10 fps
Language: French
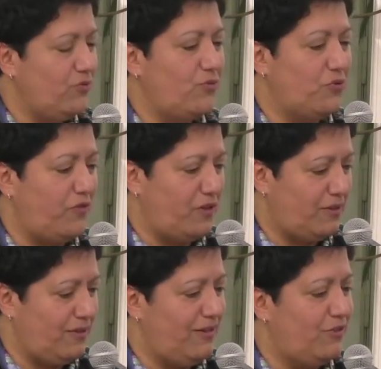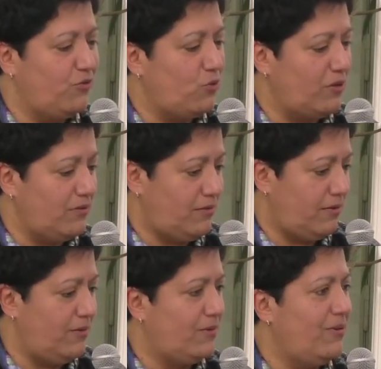Donc on devrait inaugurer
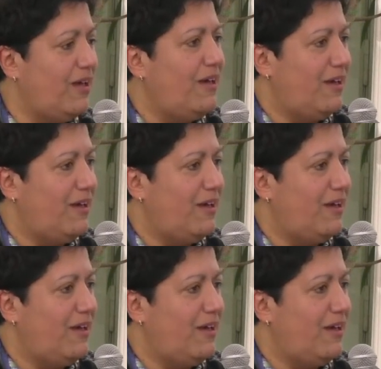ça